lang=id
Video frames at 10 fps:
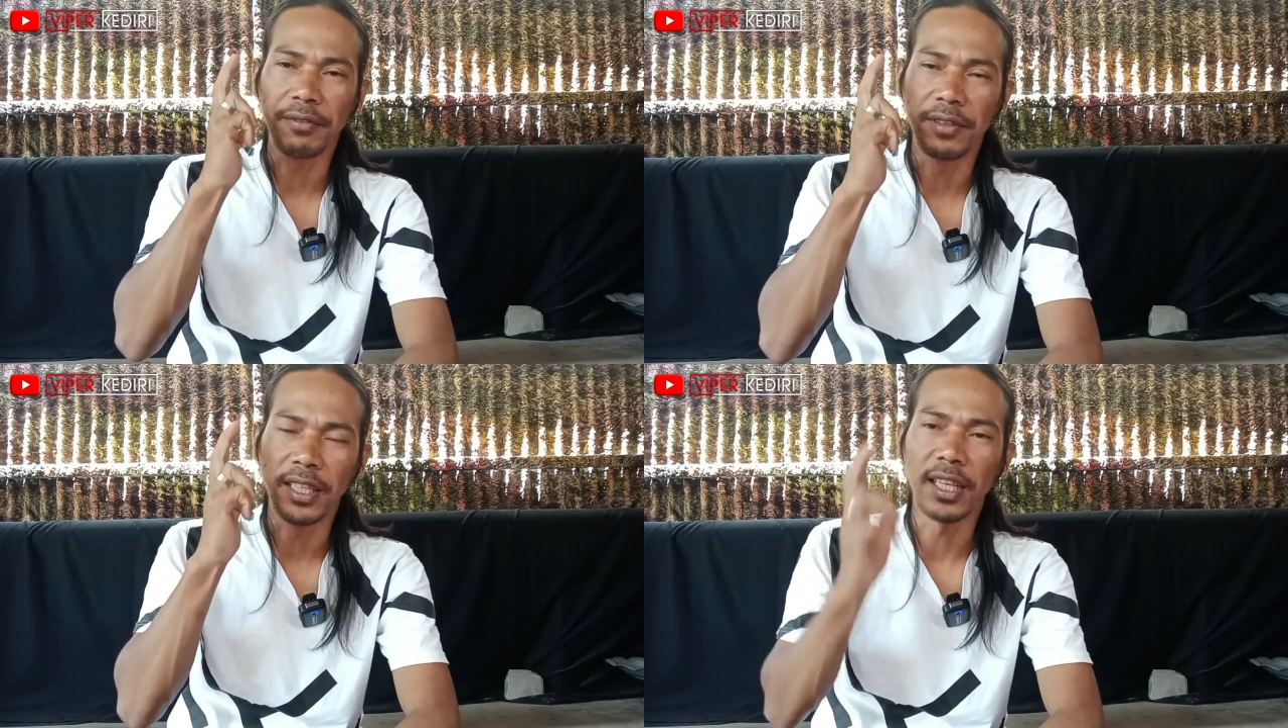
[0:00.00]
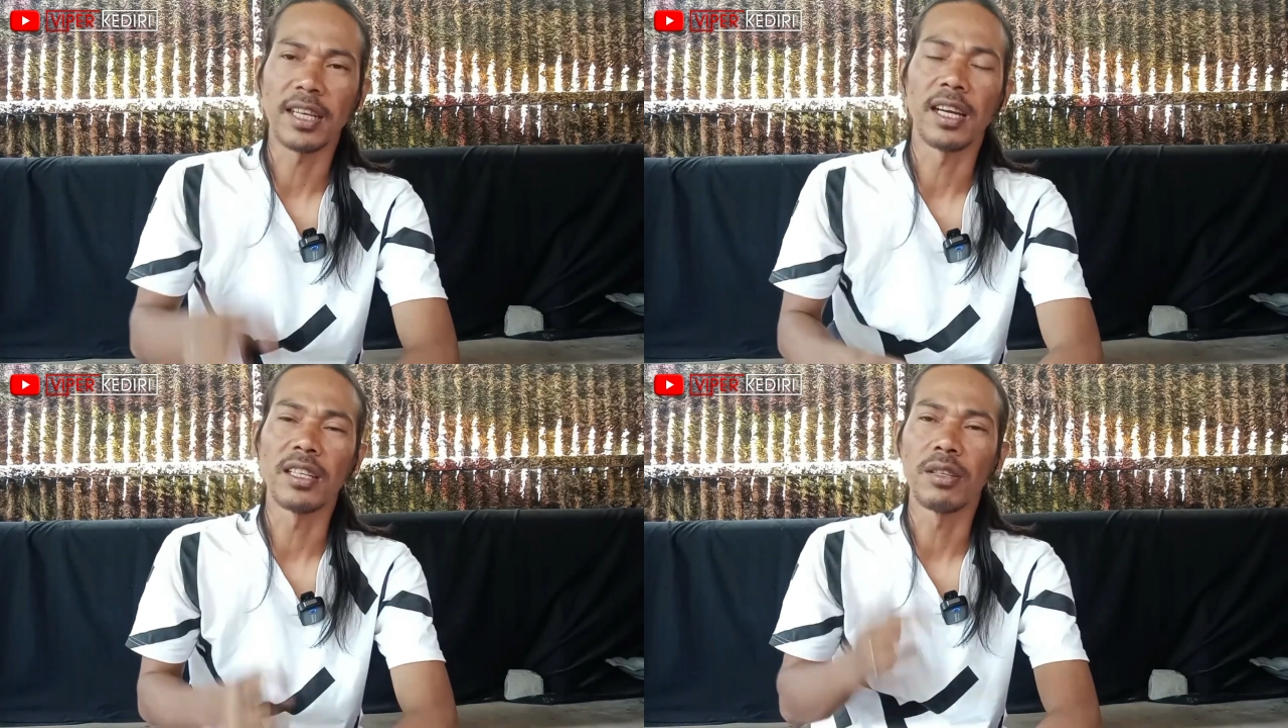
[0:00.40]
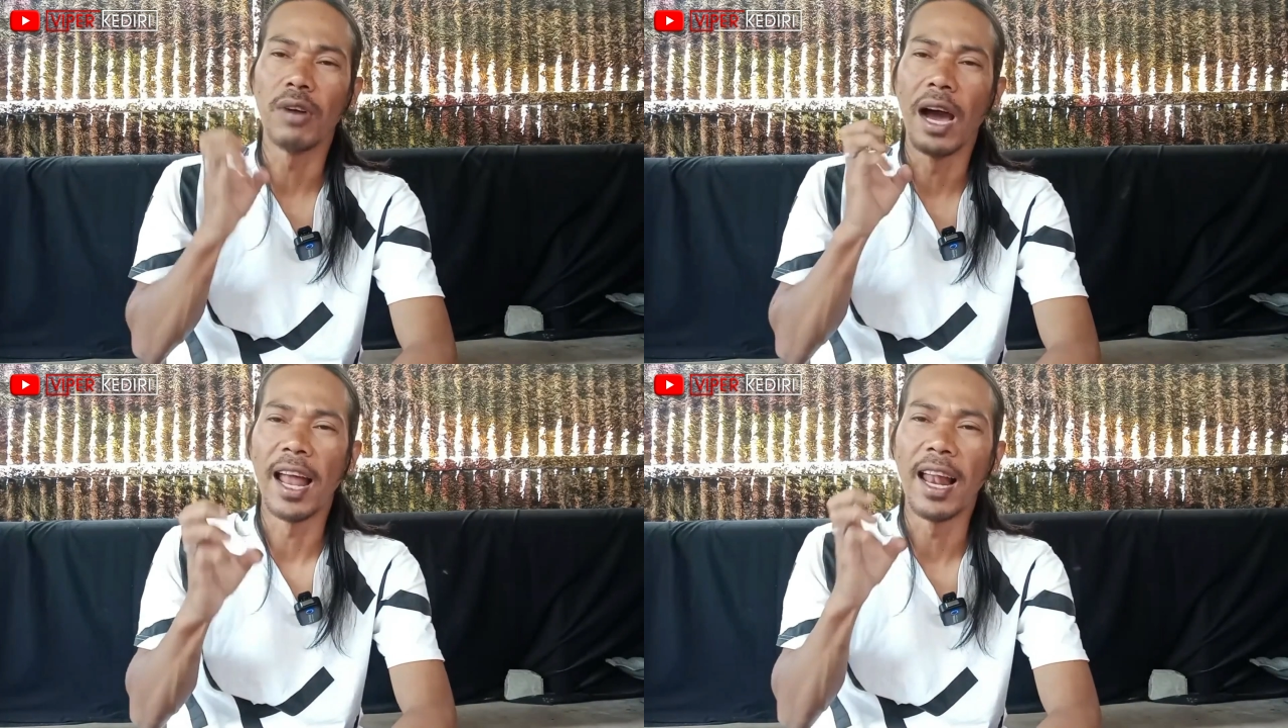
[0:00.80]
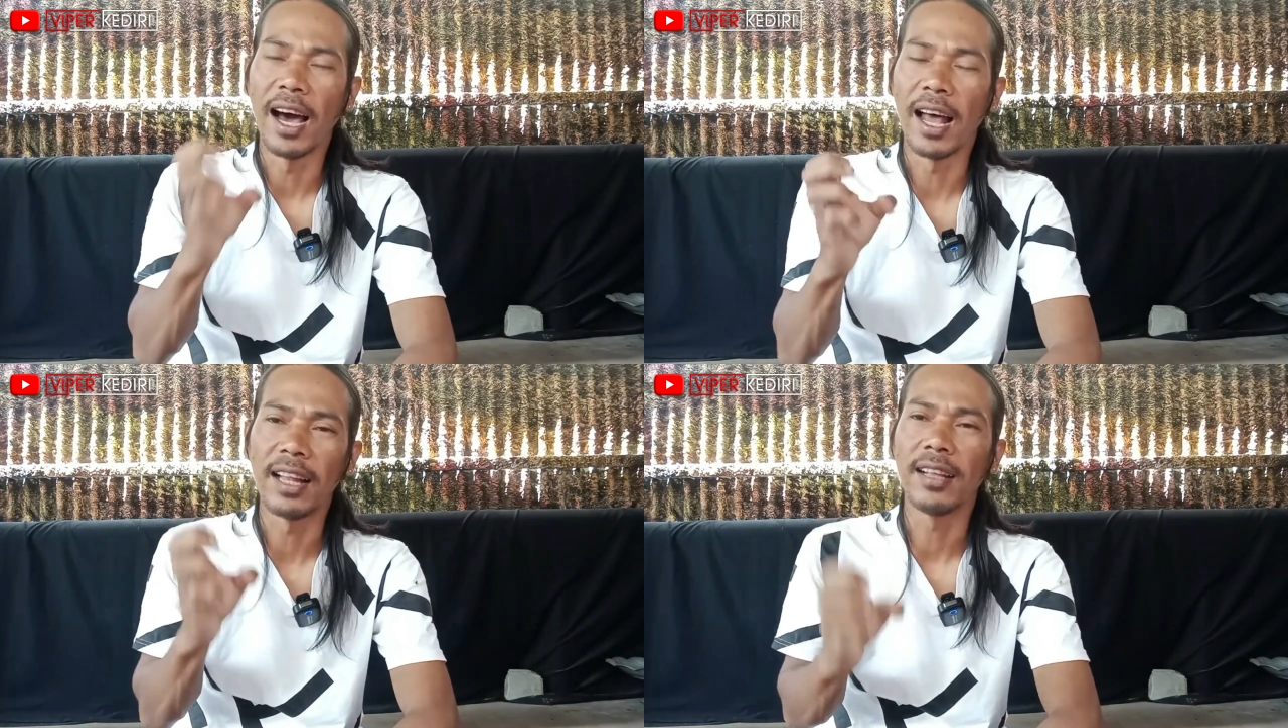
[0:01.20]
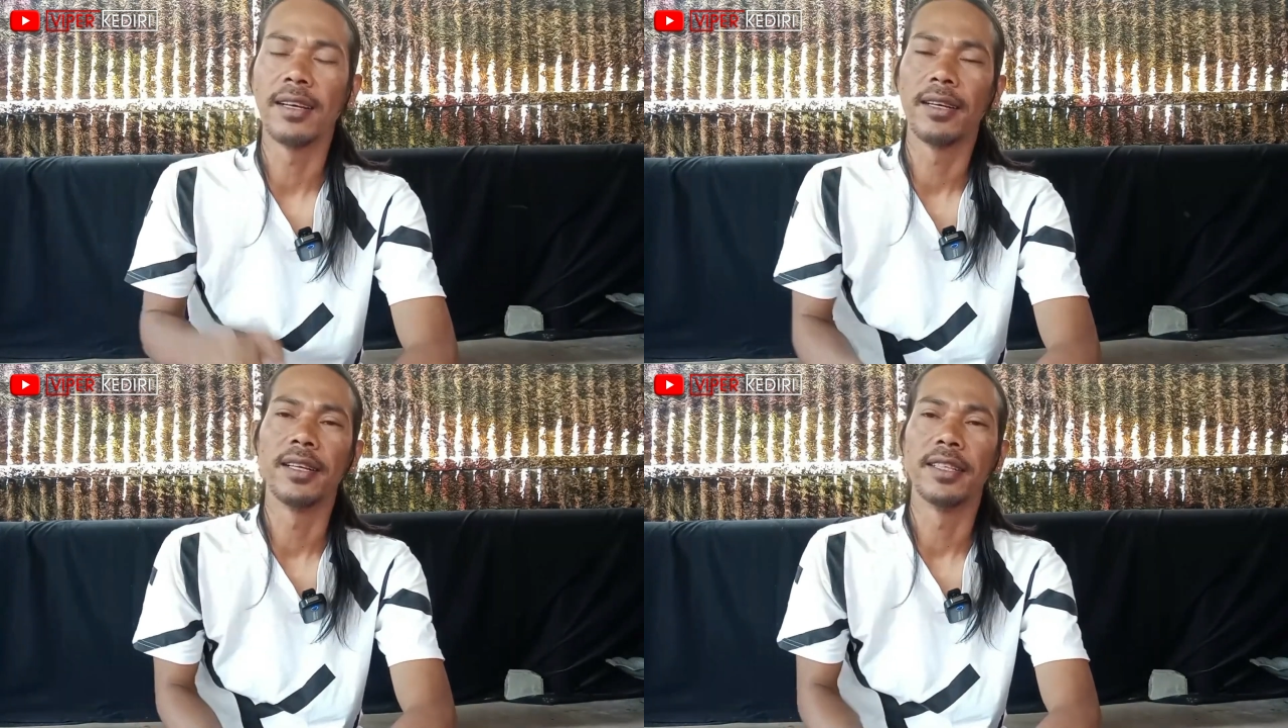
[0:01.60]
kita pikirkan itu hal-hal
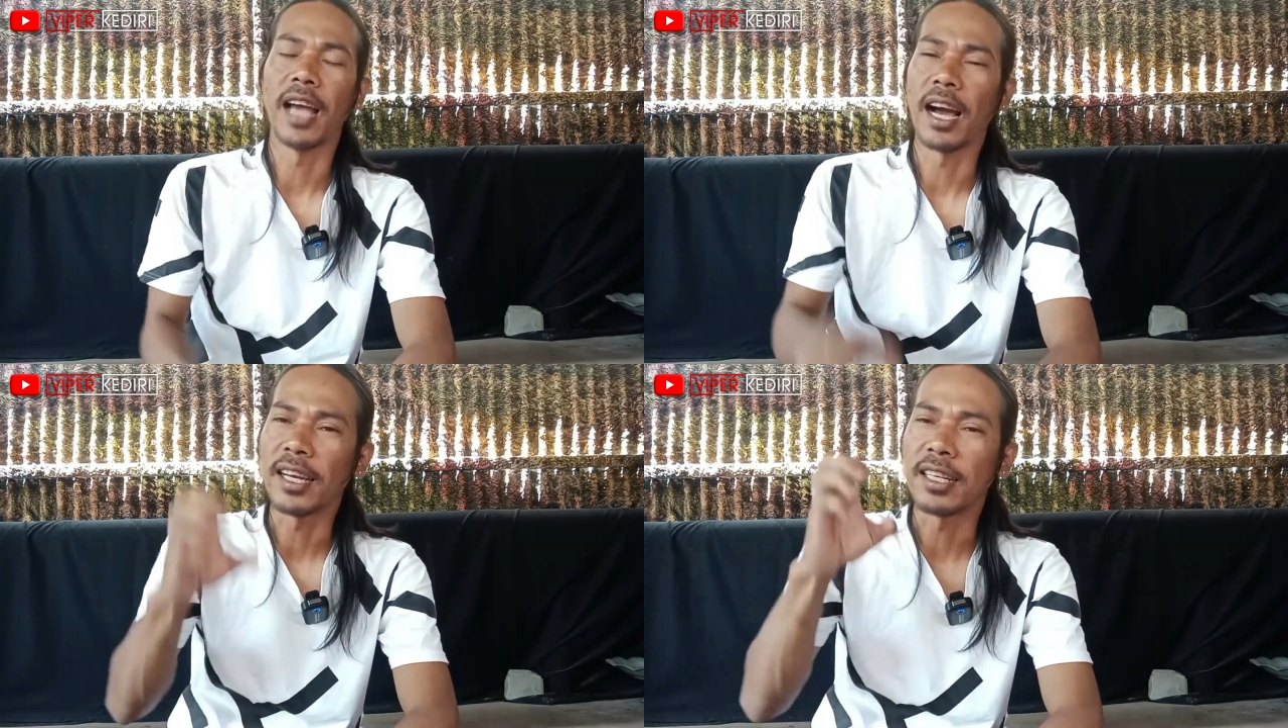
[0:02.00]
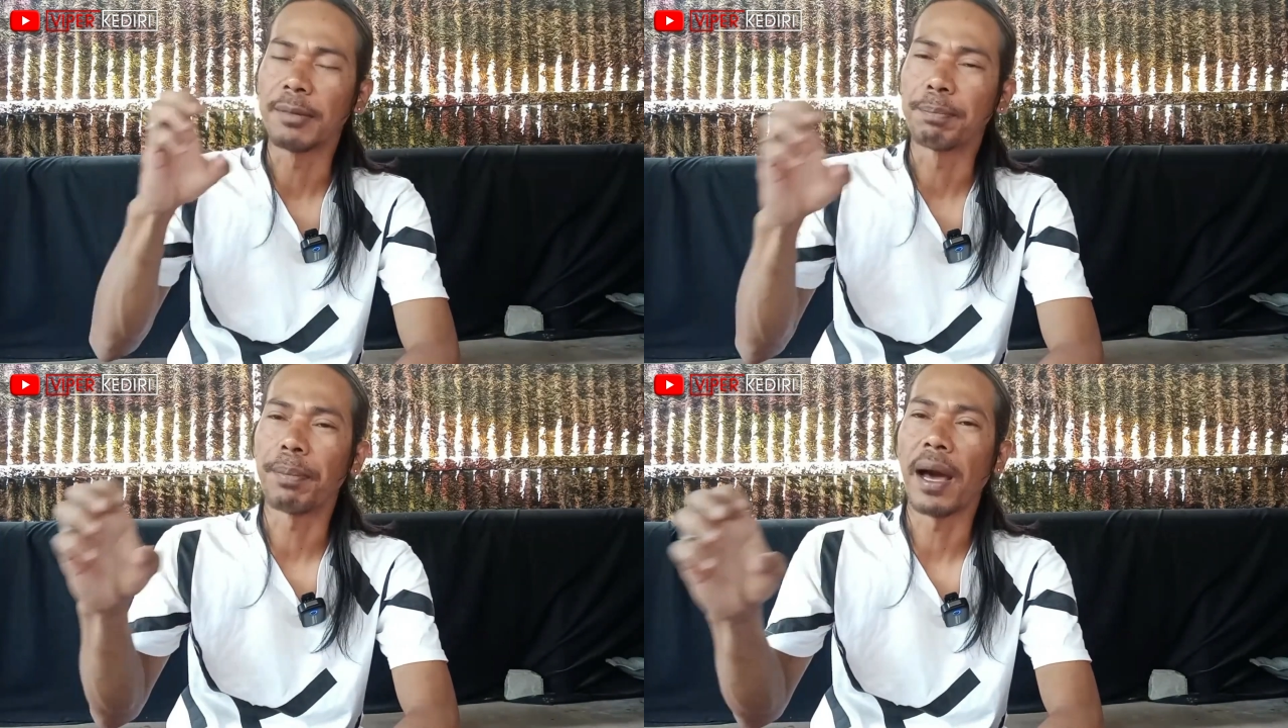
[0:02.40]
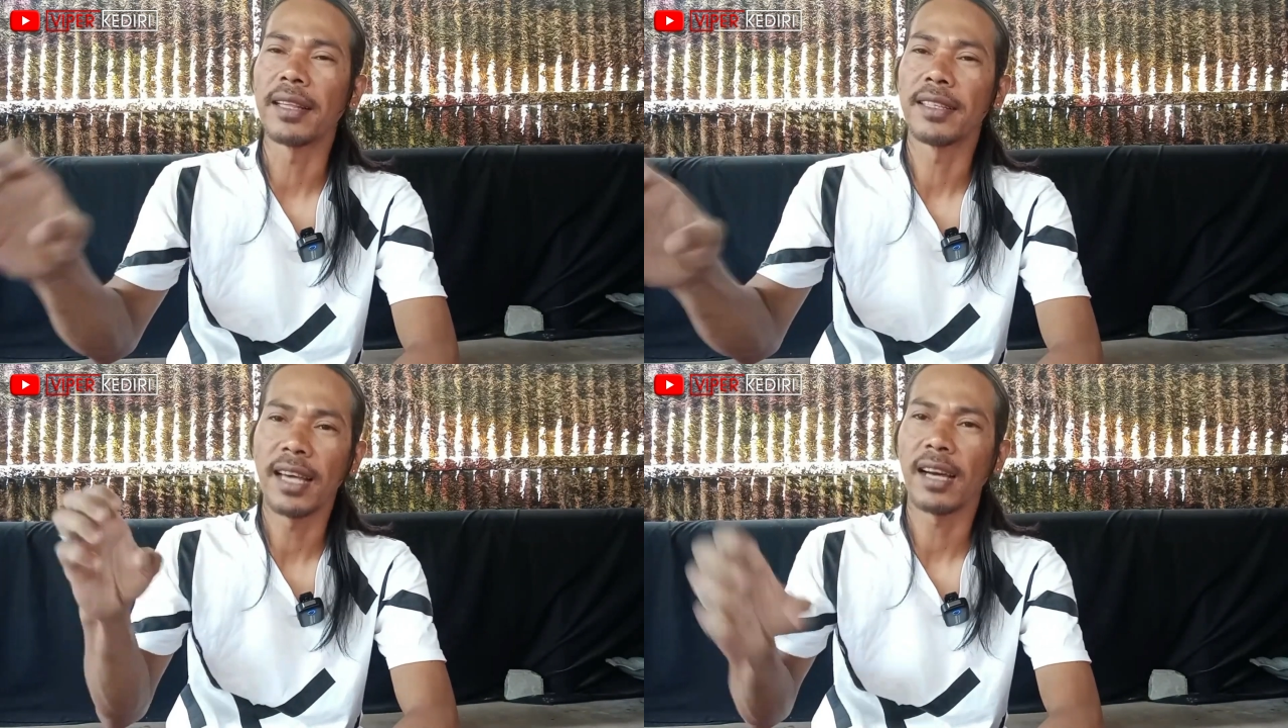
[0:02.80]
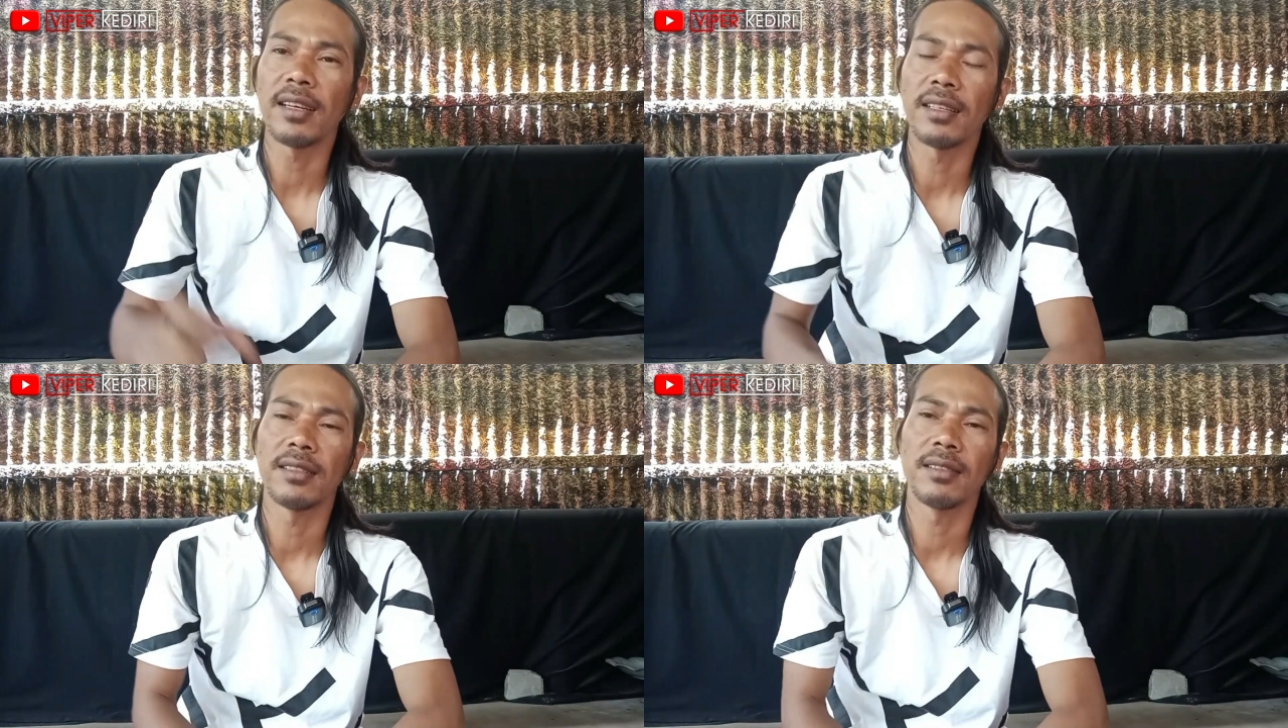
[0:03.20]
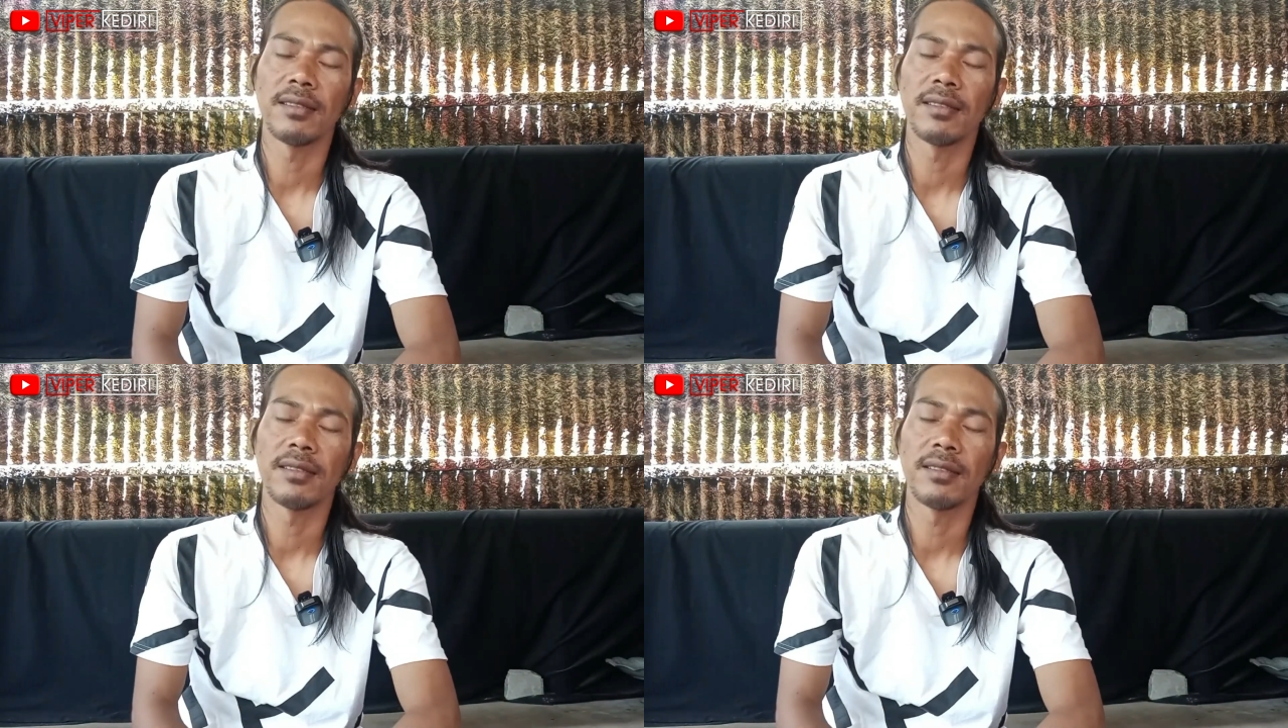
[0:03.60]
yang kedepannya